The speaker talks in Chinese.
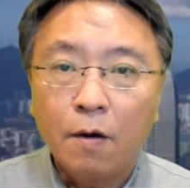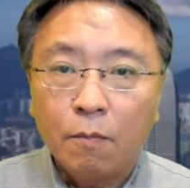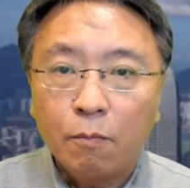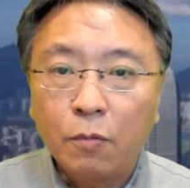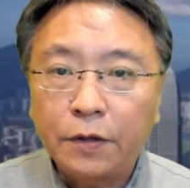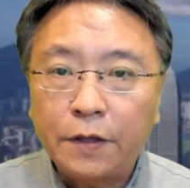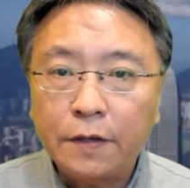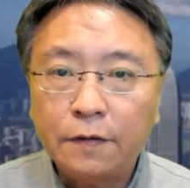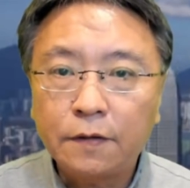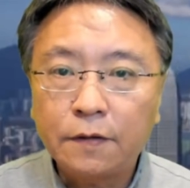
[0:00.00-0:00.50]

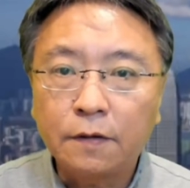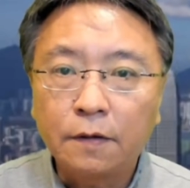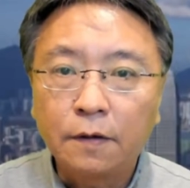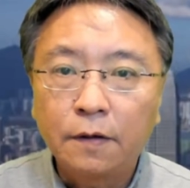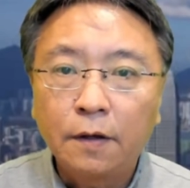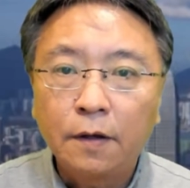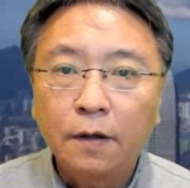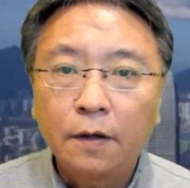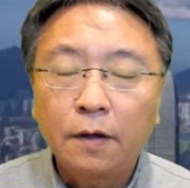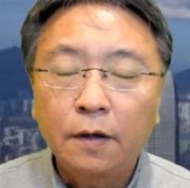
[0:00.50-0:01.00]
目的是
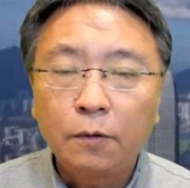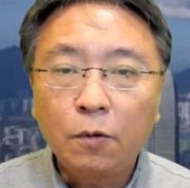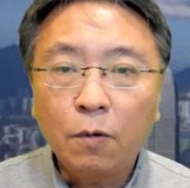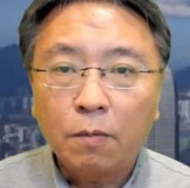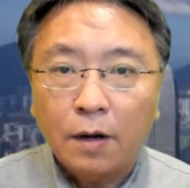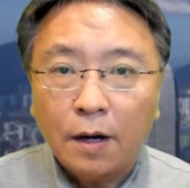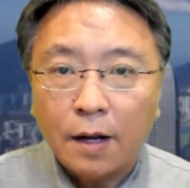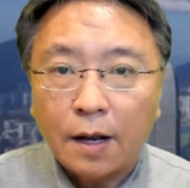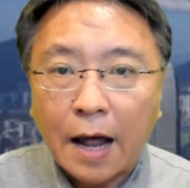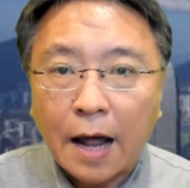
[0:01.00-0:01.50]

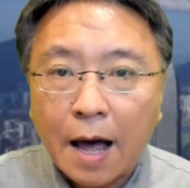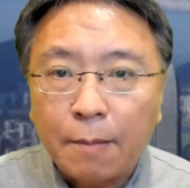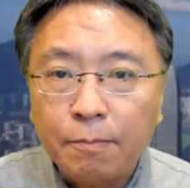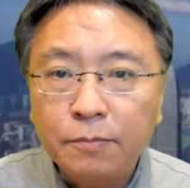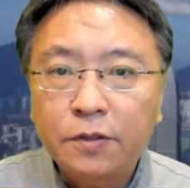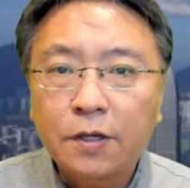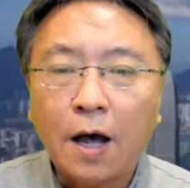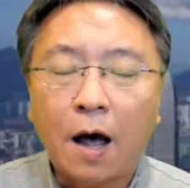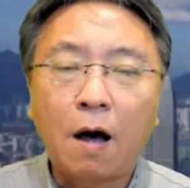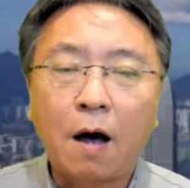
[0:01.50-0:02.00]
用蓝
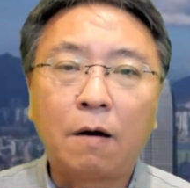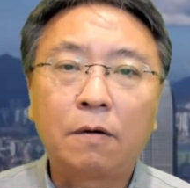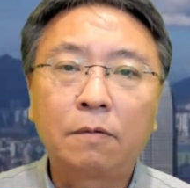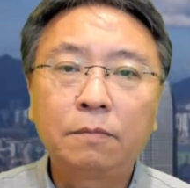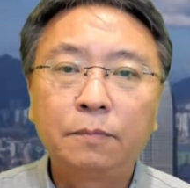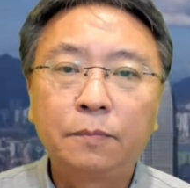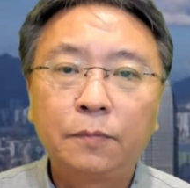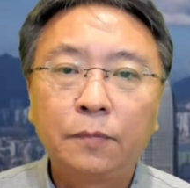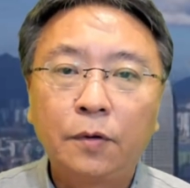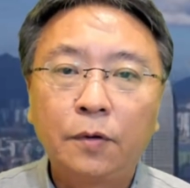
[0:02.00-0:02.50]

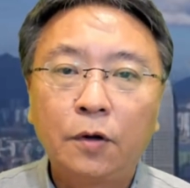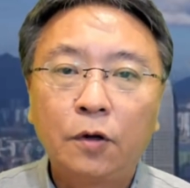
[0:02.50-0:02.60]
潮